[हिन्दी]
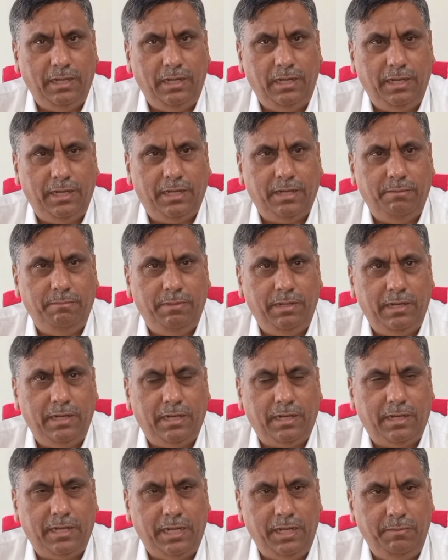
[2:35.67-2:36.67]
लेकिन मेरा
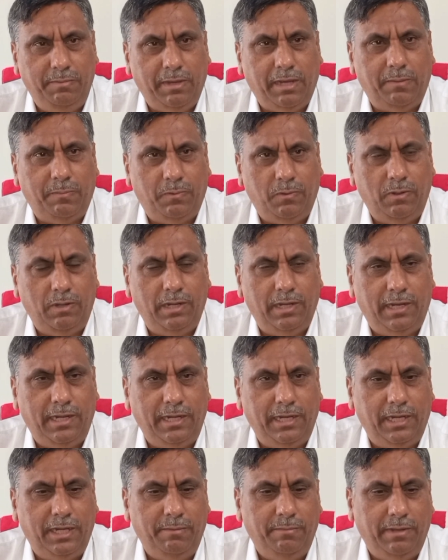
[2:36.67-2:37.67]
कई बार फ़ोन
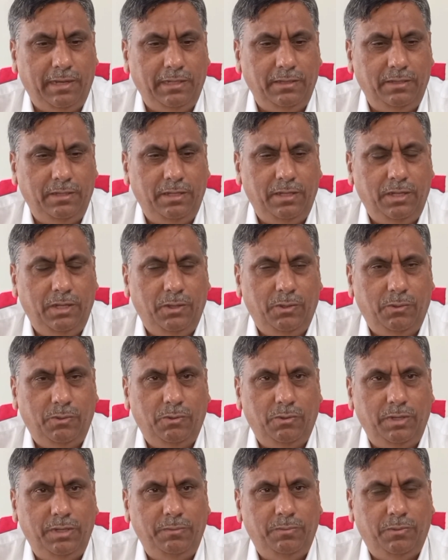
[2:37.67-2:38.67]
लगाने के बाद
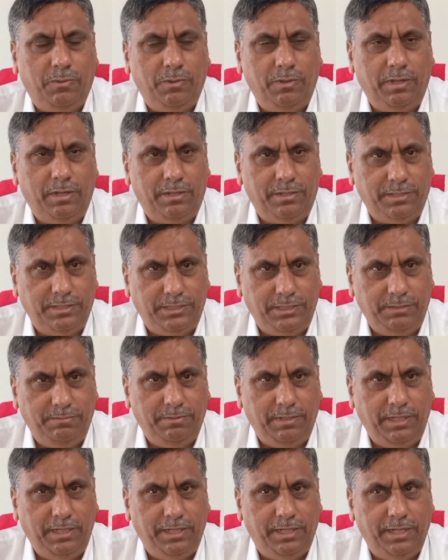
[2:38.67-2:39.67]
उन्होंने फ़ोन रिसीव
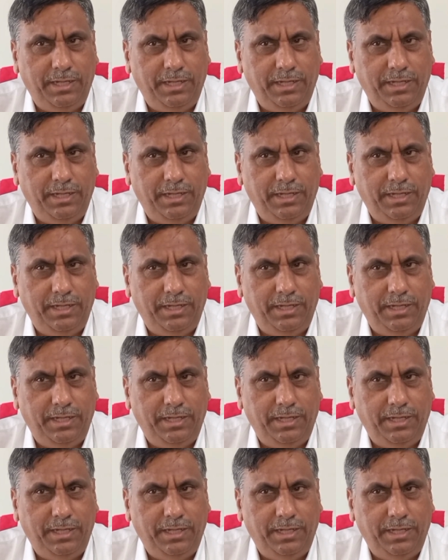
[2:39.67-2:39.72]
नहीं